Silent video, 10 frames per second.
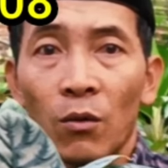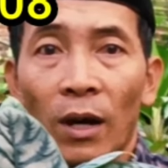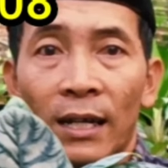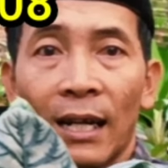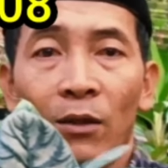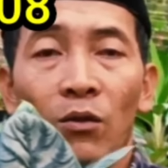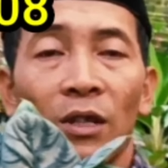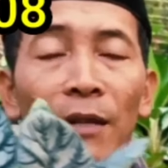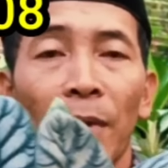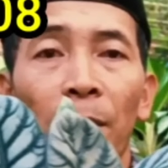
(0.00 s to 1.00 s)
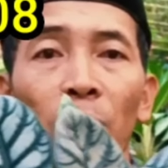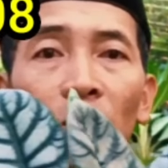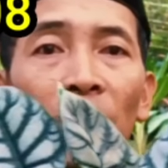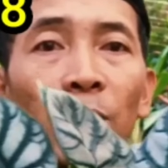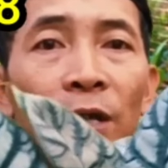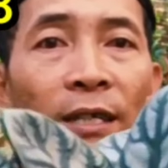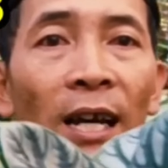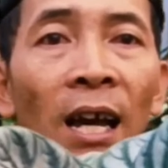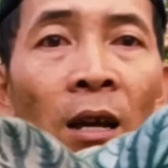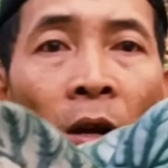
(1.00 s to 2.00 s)
250 ribu
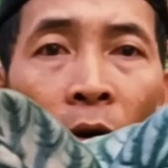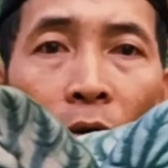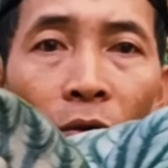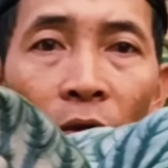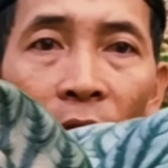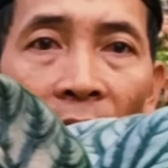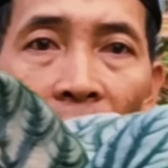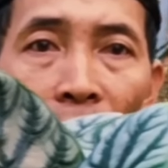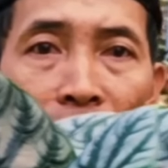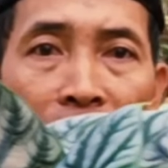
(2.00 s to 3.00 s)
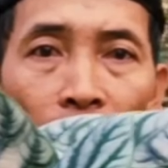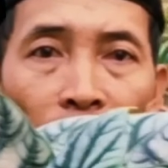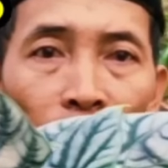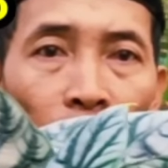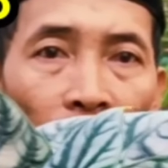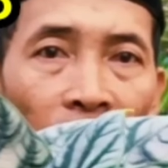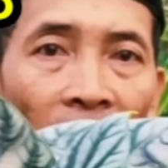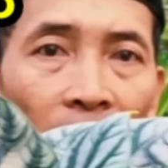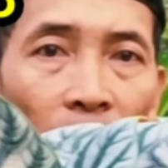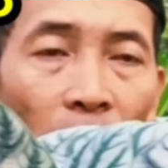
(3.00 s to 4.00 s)
saja untuk dragon silver jumbo.
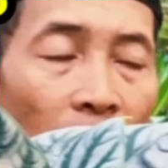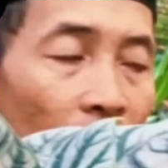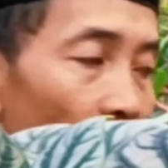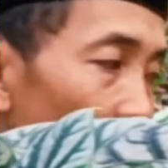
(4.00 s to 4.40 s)
1,